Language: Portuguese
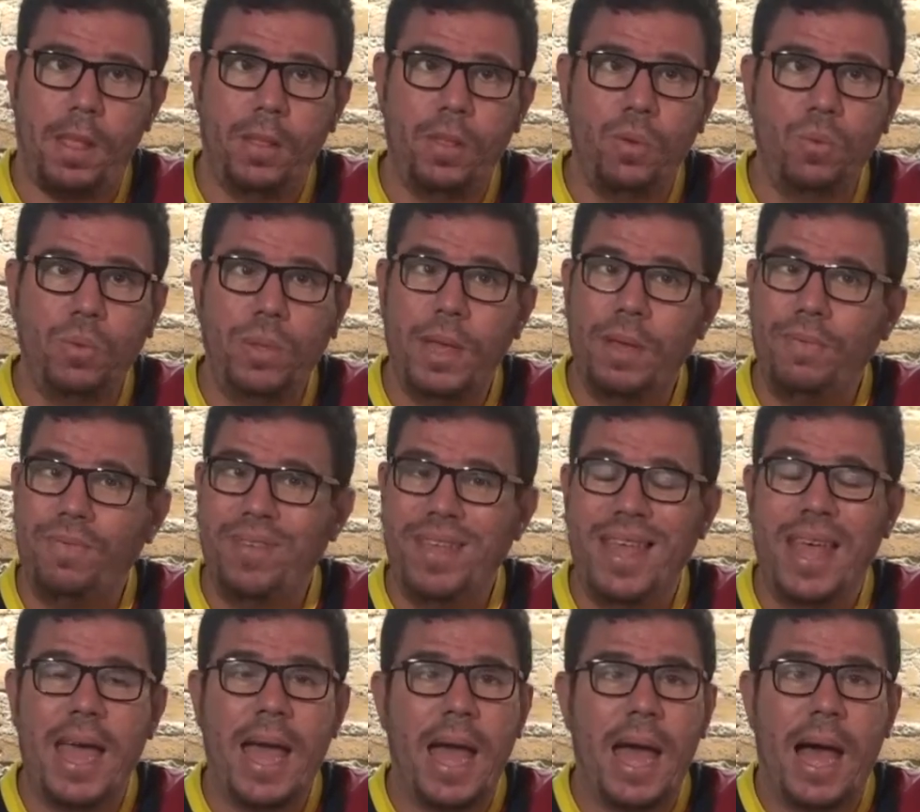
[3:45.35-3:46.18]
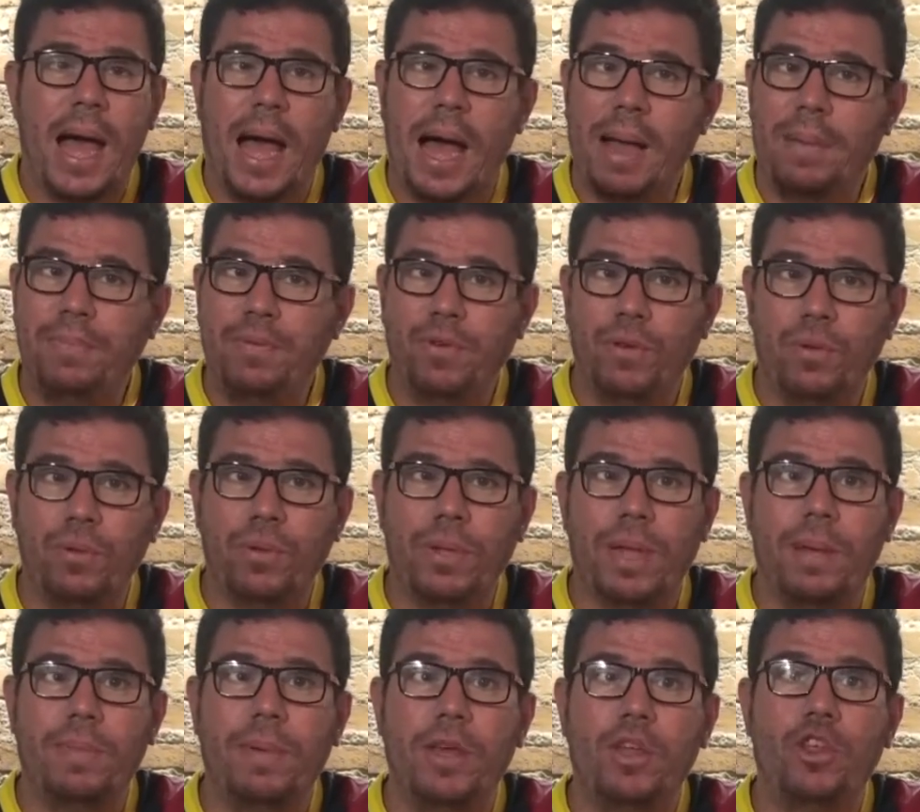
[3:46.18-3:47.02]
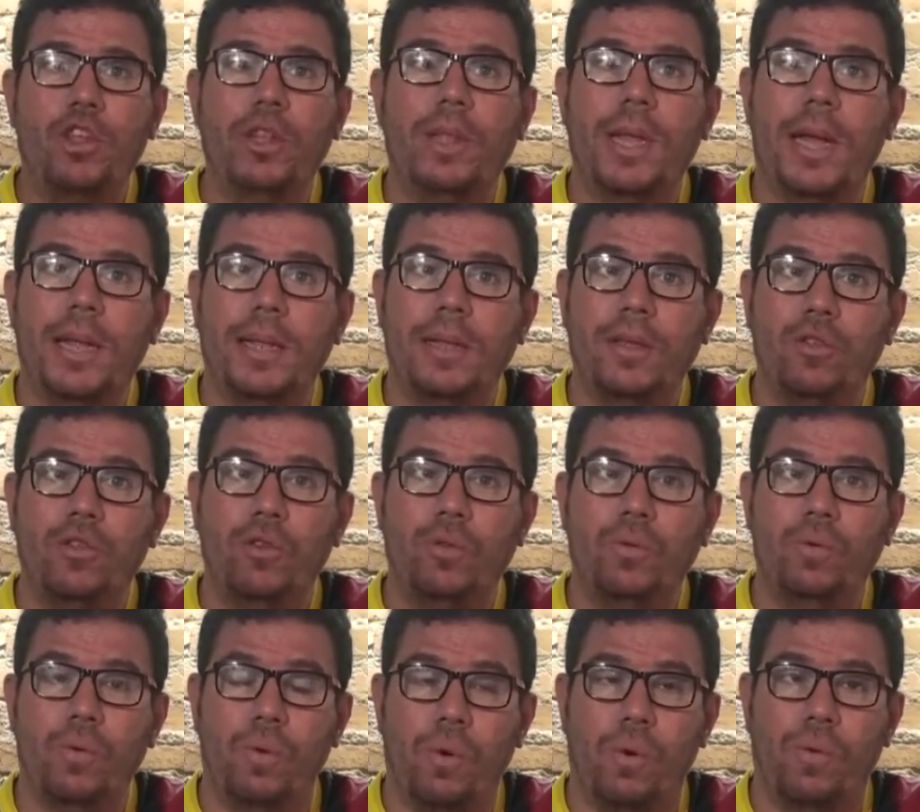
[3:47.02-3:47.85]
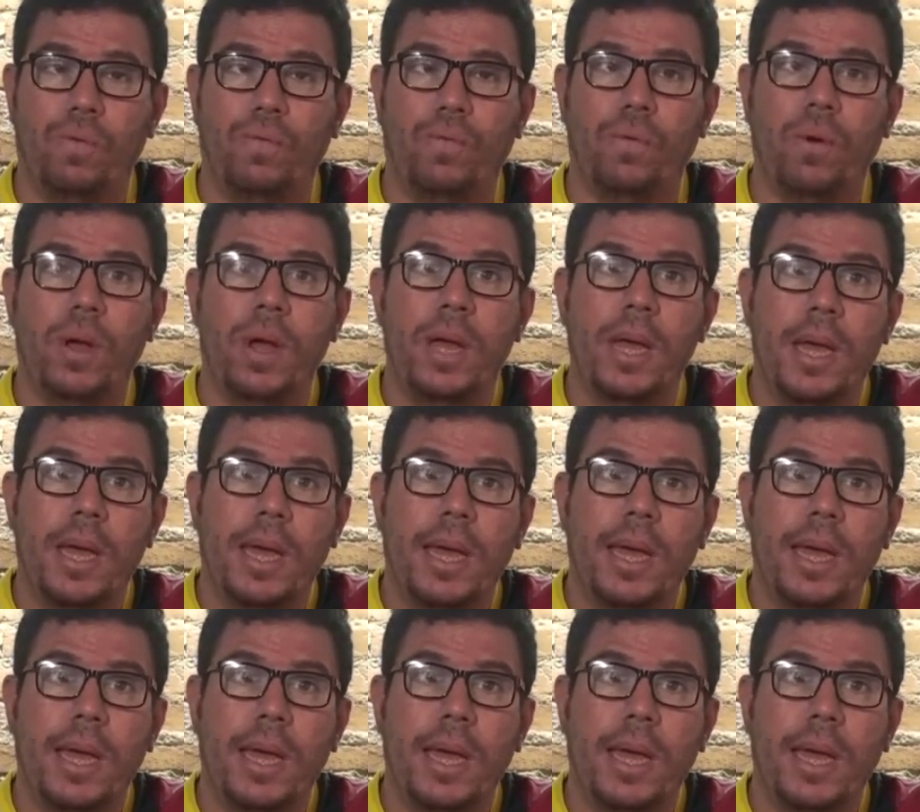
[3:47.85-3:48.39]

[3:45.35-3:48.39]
não teve absolutamente nada de novo.